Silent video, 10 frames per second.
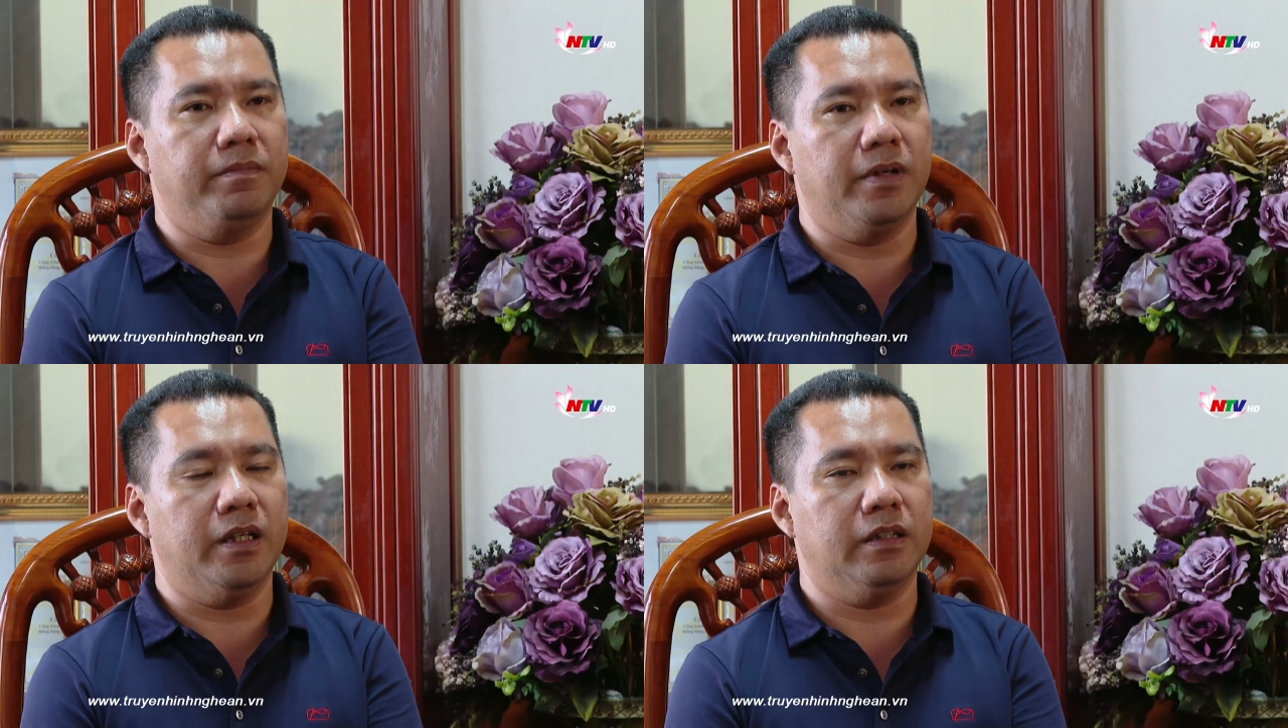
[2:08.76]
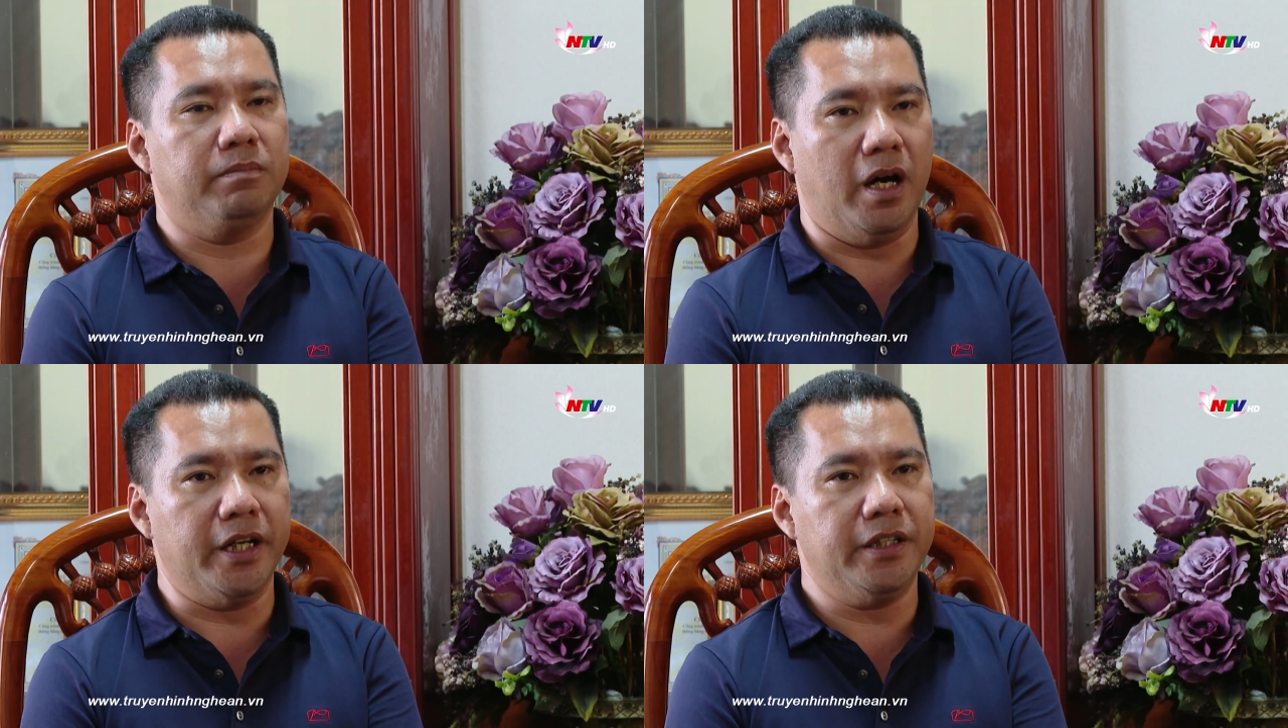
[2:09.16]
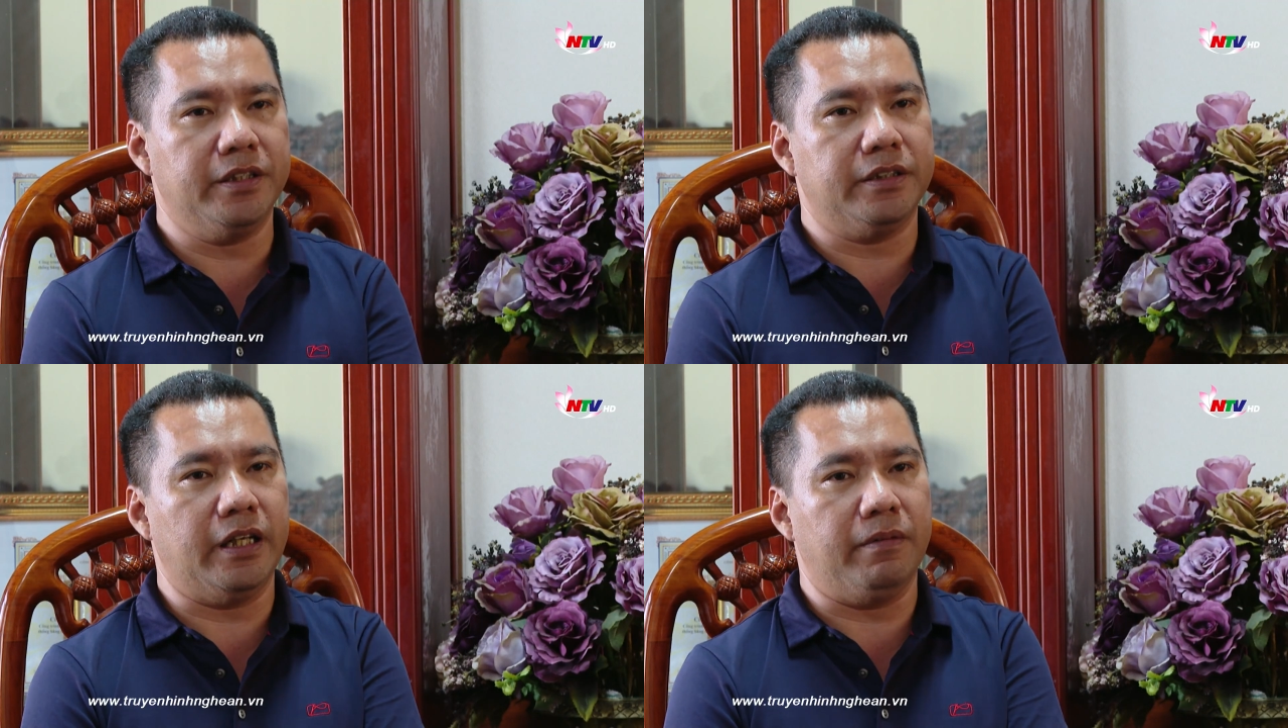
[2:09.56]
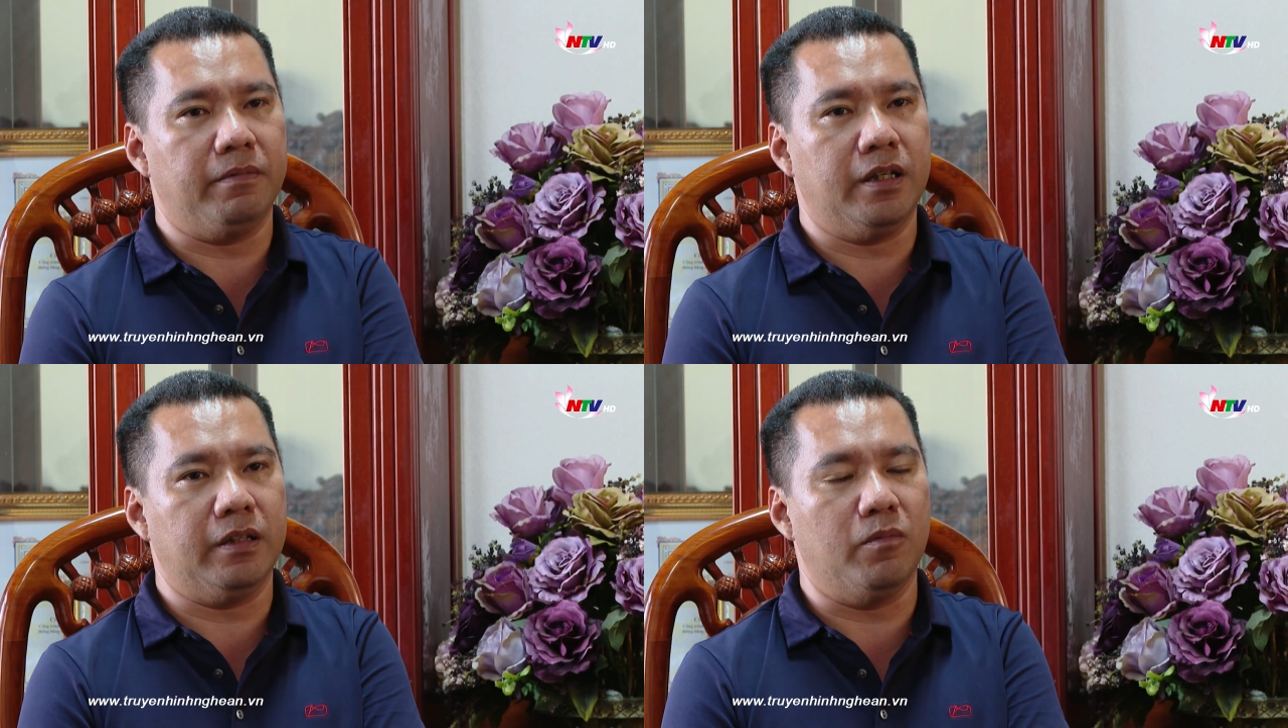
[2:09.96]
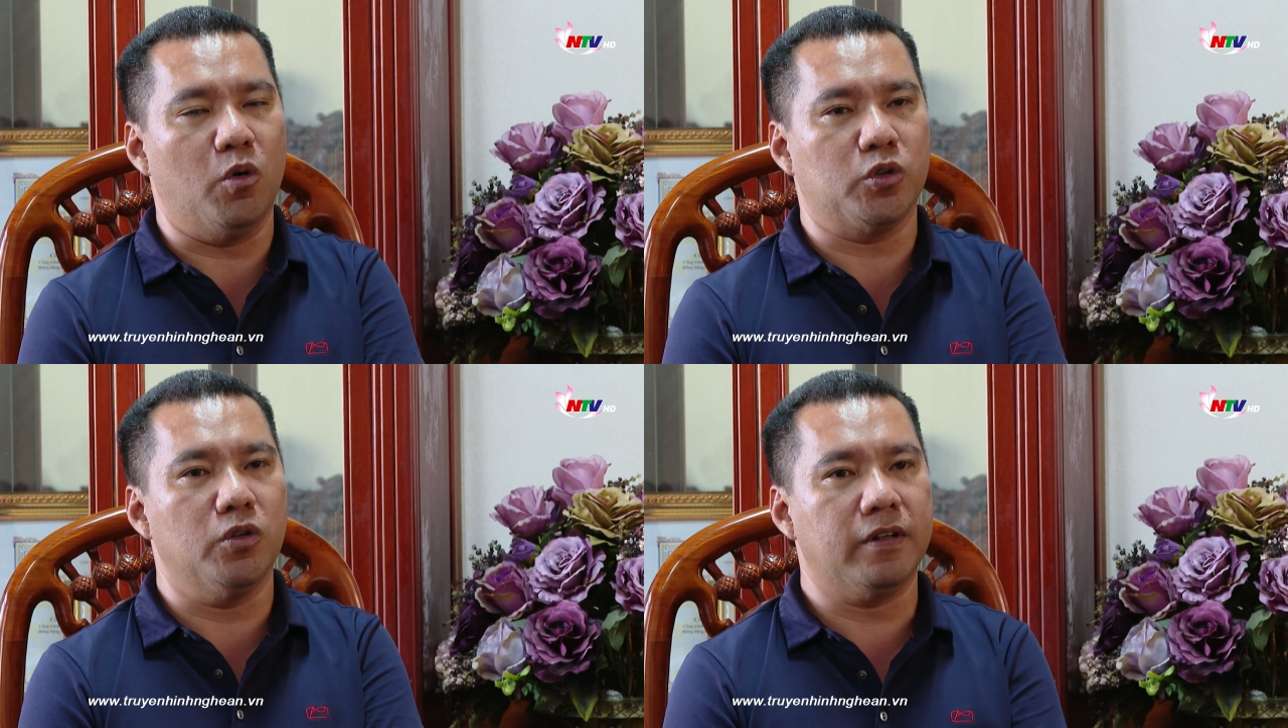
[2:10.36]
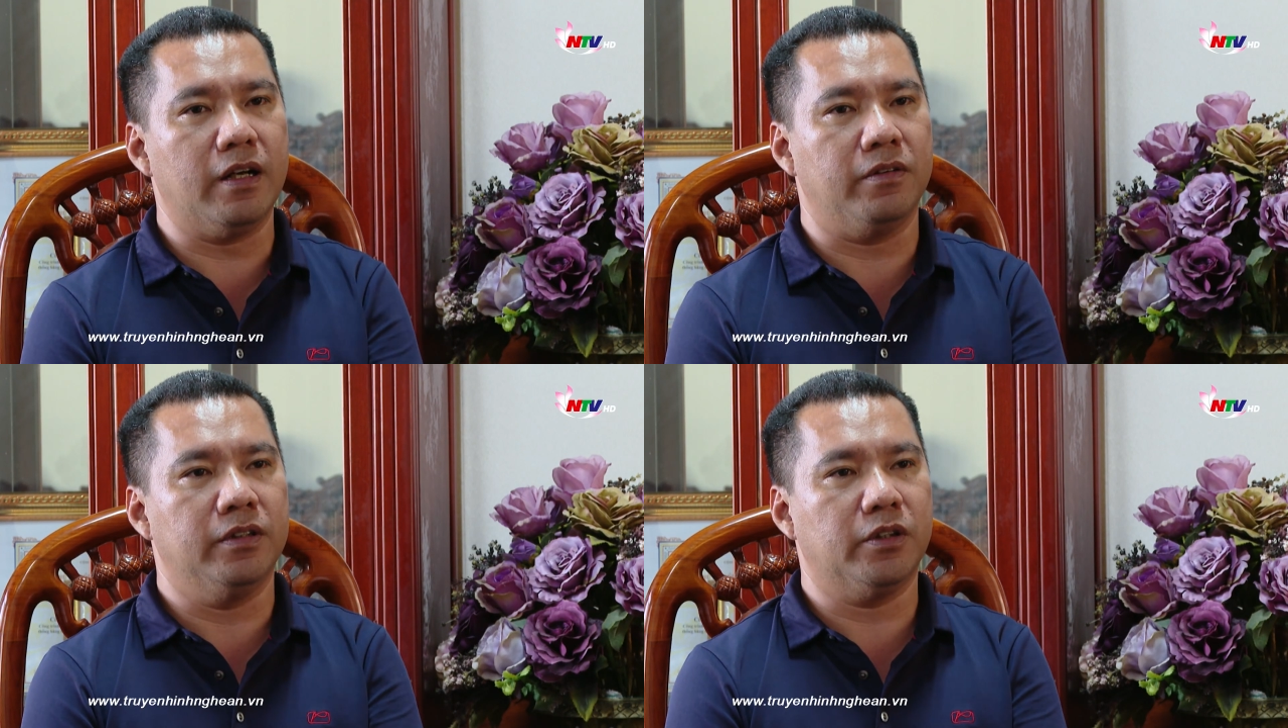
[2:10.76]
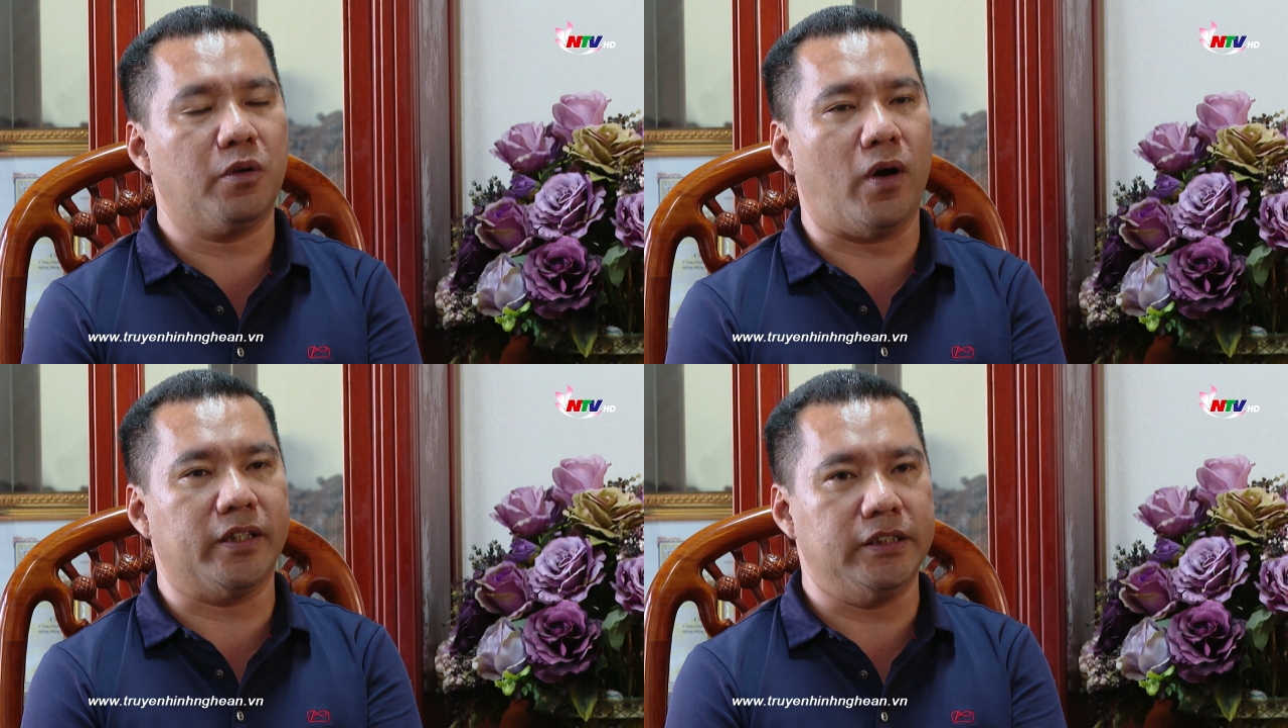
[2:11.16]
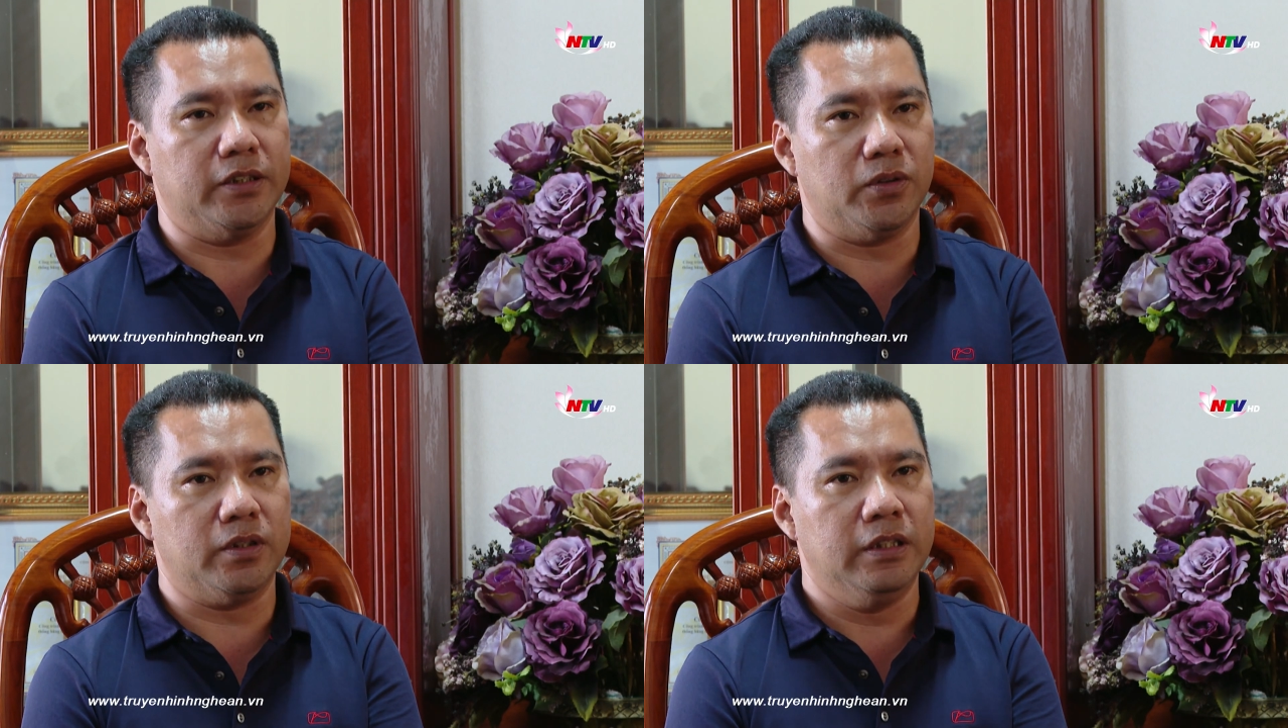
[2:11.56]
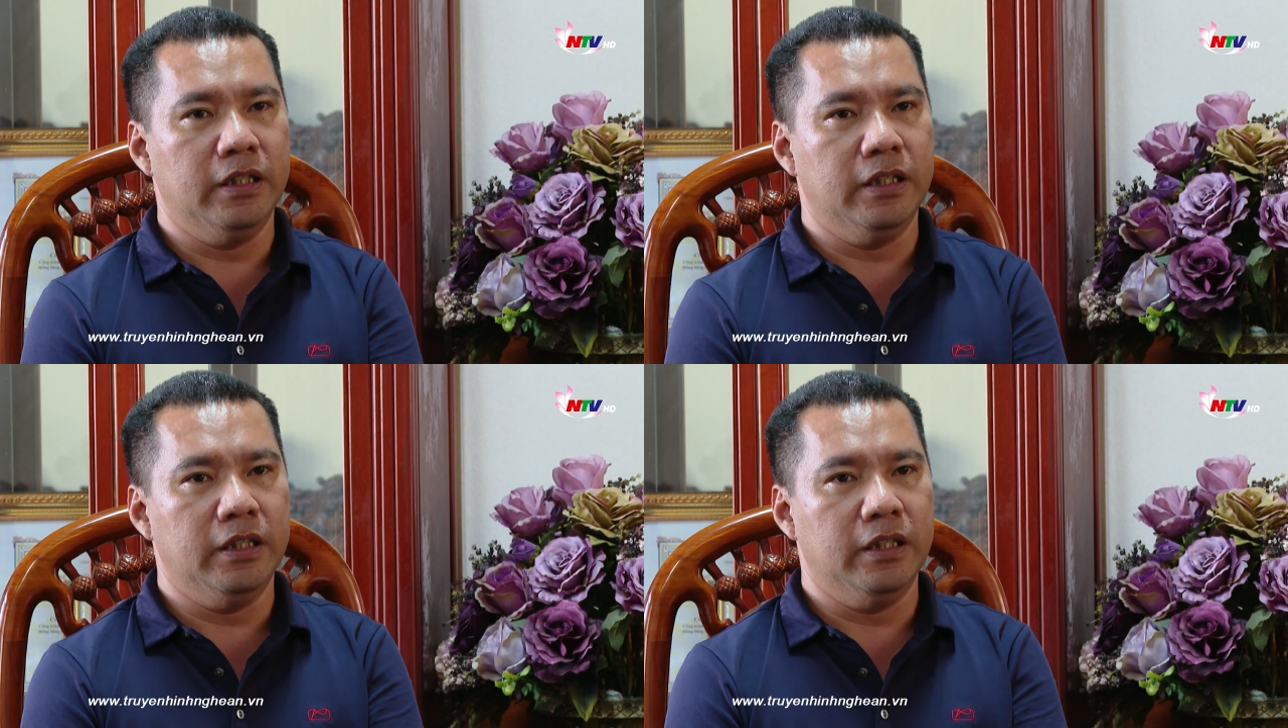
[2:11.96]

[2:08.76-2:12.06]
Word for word: mà mới để mà bổ sung vào trong cái quá trình sản xuất